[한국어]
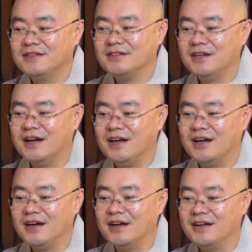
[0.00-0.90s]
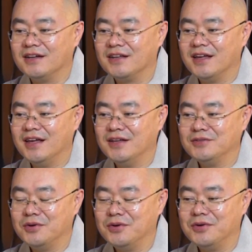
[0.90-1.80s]
자,
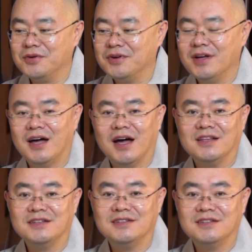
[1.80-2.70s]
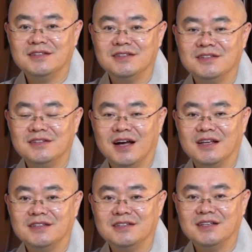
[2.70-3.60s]
계속 아들,
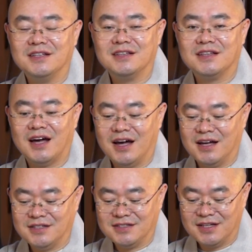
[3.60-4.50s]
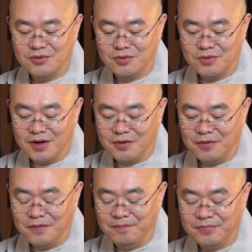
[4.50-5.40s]
아들이 다 재산을
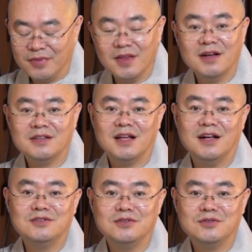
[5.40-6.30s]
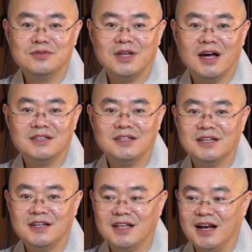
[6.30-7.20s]
요구하고 딸들도 다
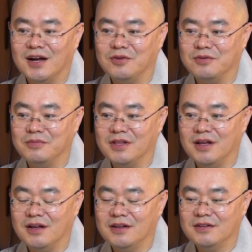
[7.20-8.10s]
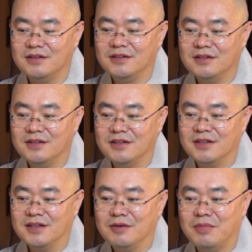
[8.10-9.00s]
재산을 달라고 그럽니다.
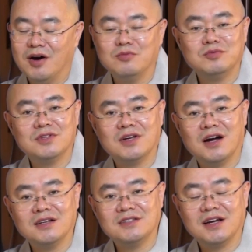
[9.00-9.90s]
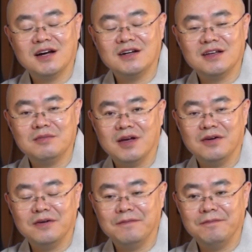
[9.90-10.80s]
바우프티카가 생각을 해봐요.